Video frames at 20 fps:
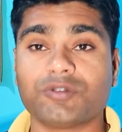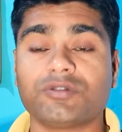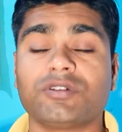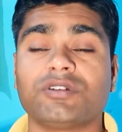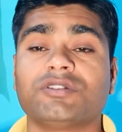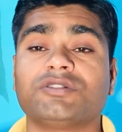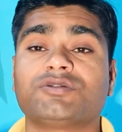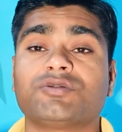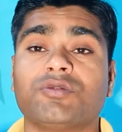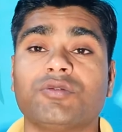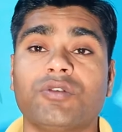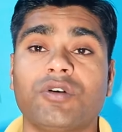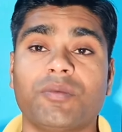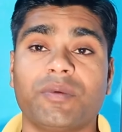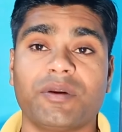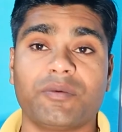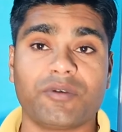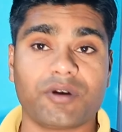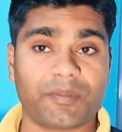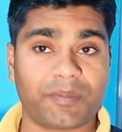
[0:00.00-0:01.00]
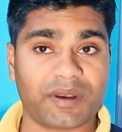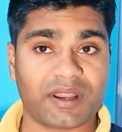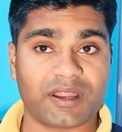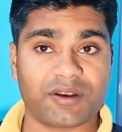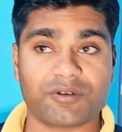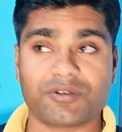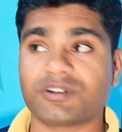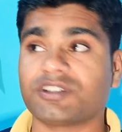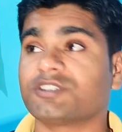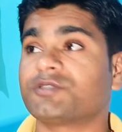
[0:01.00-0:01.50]
उन स्कूलों में वो अपना
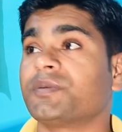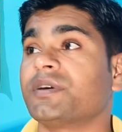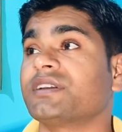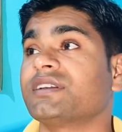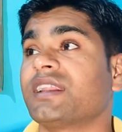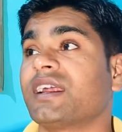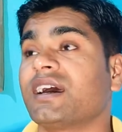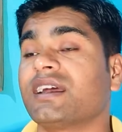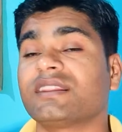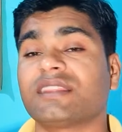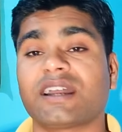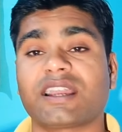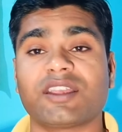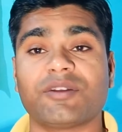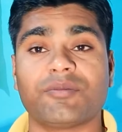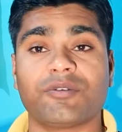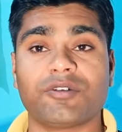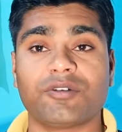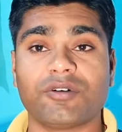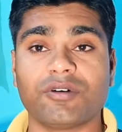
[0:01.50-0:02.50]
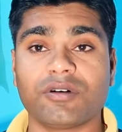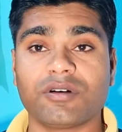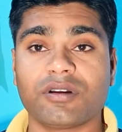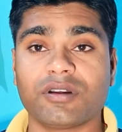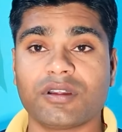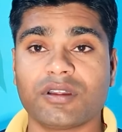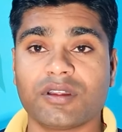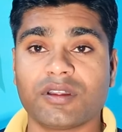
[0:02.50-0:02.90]
नोटिस भेज रहा है ताकि वो लोग